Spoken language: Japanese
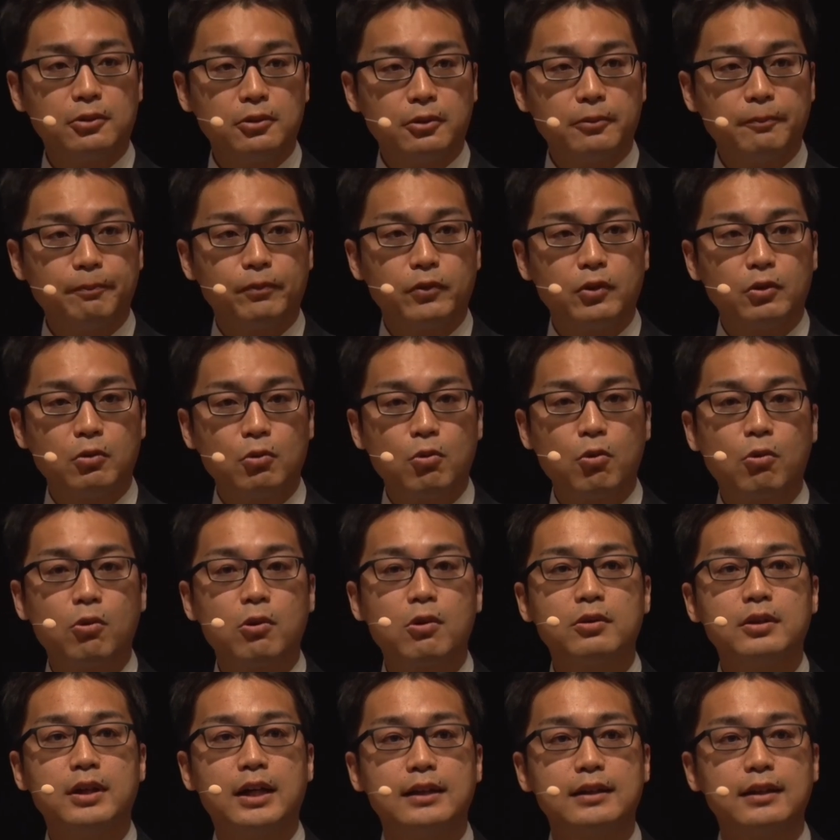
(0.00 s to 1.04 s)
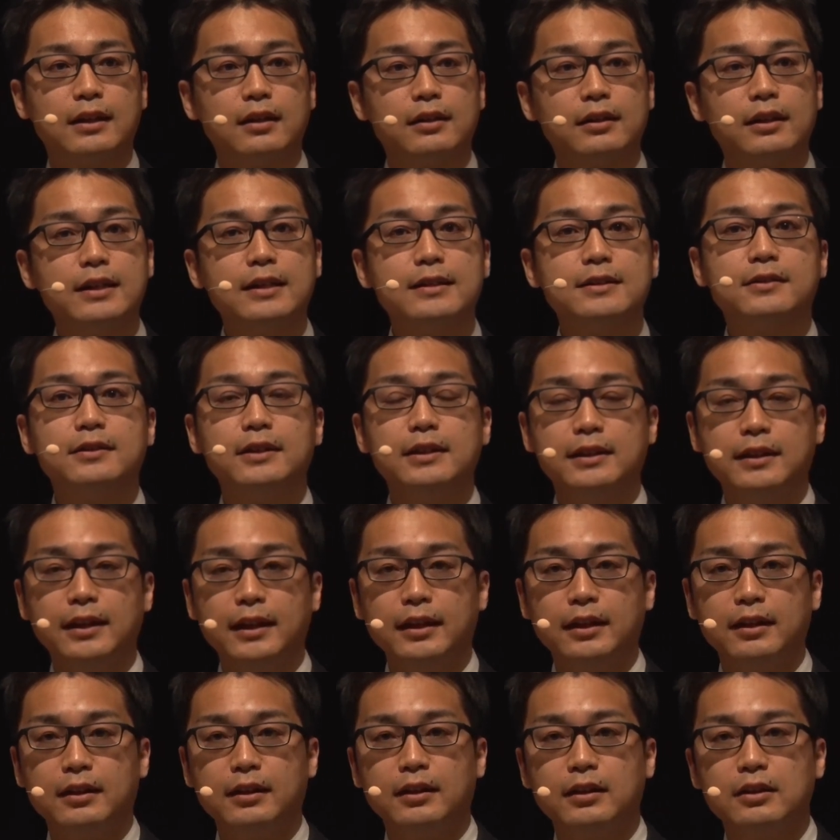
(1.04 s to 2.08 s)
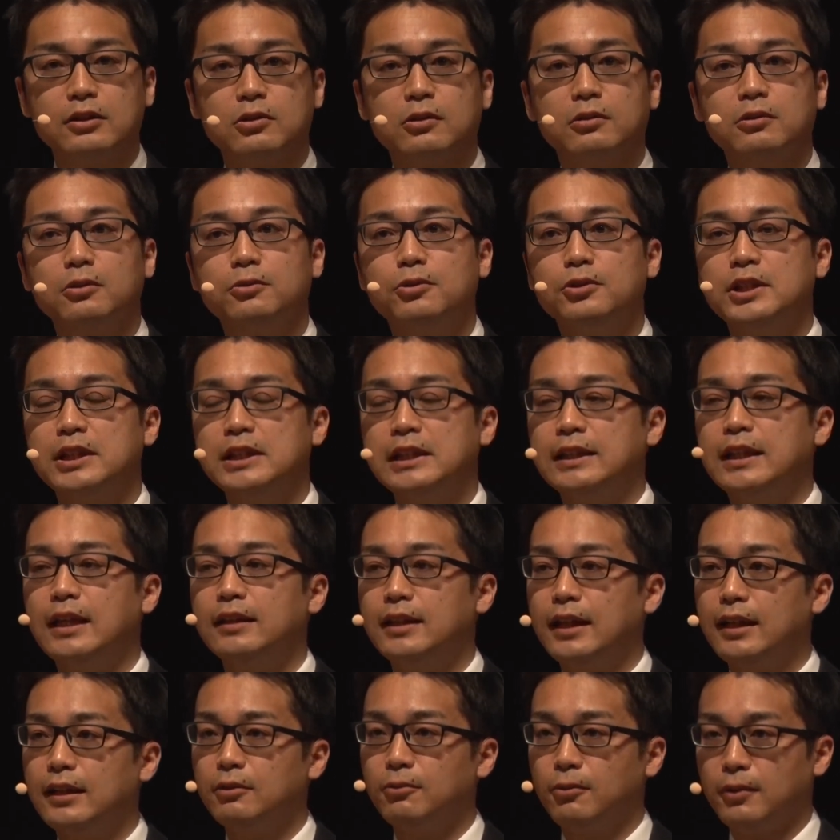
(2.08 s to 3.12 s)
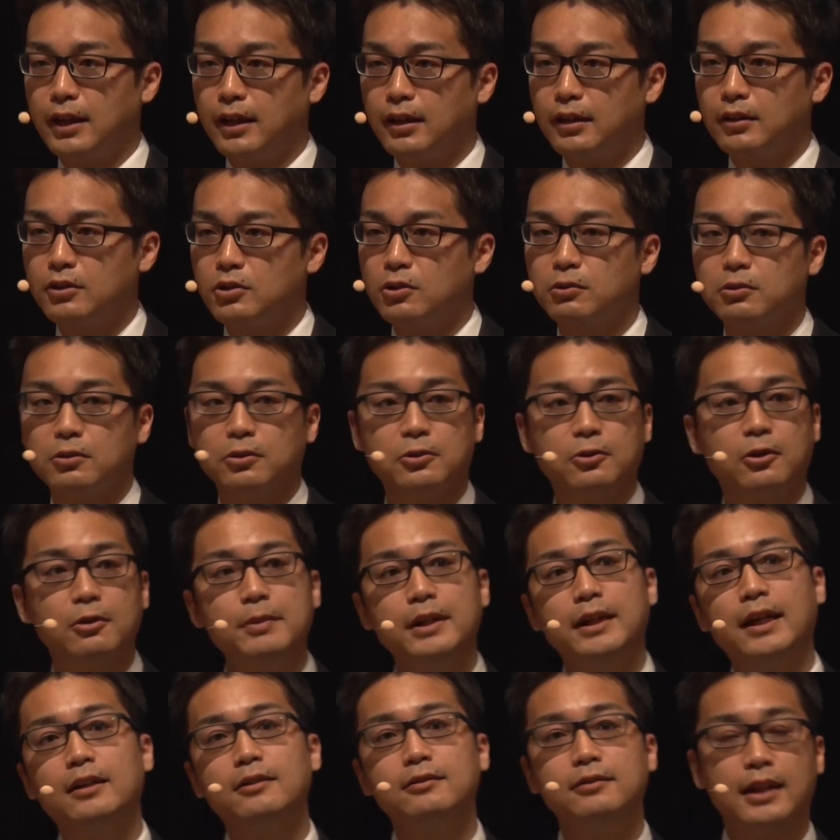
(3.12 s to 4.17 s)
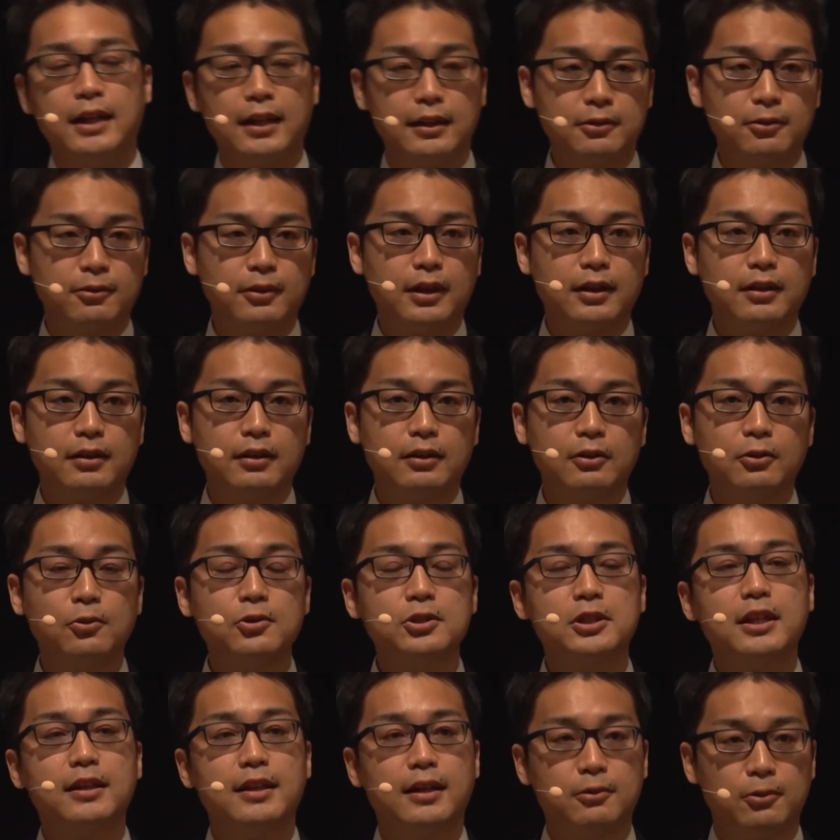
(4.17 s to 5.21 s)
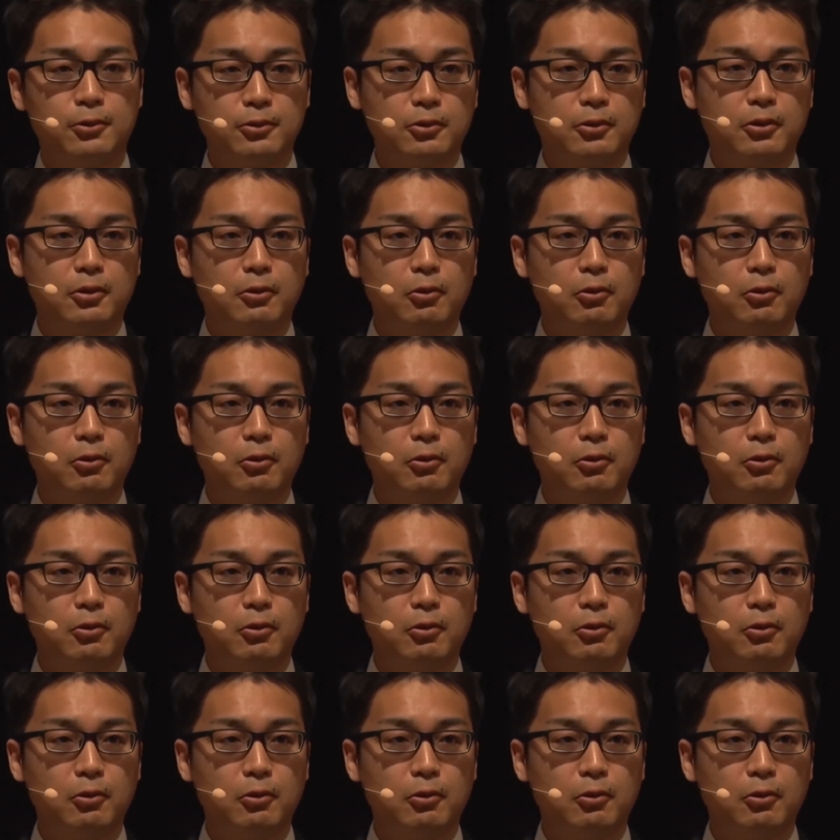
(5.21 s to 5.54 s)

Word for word: の心の働きについてちょっと不思議だなとかちょっと興味があるなとかどうしてだろうと